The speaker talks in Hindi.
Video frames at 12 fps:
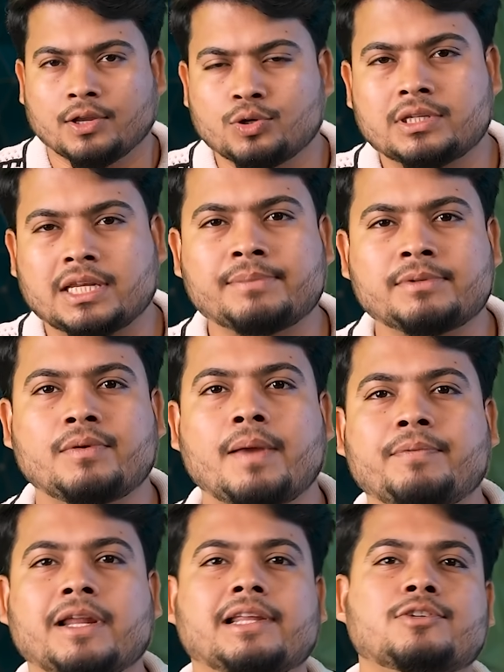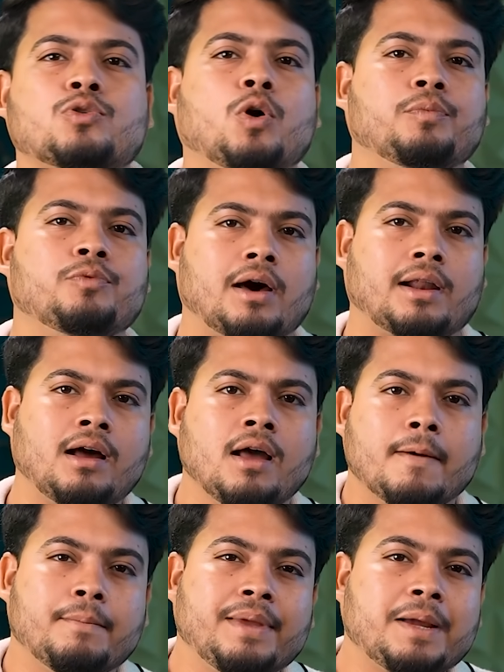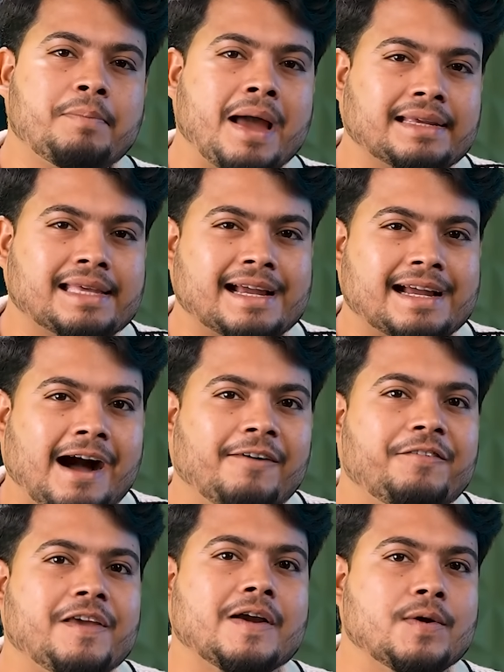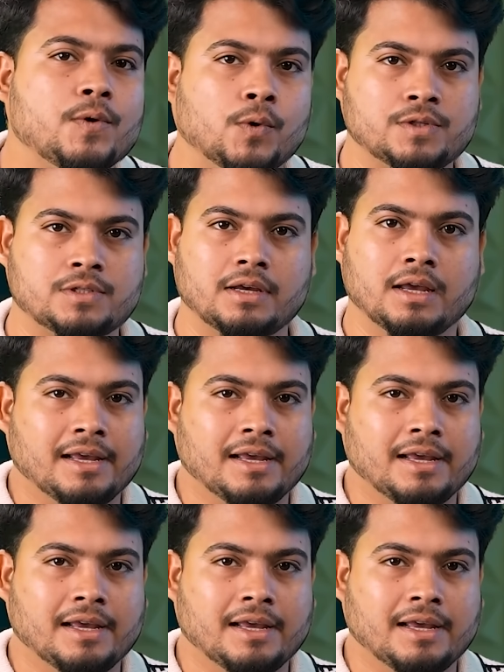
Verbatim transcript: जो जेम्स वेब टेलीस्कोप द्वारा बिग बैंग के काफी क्लोज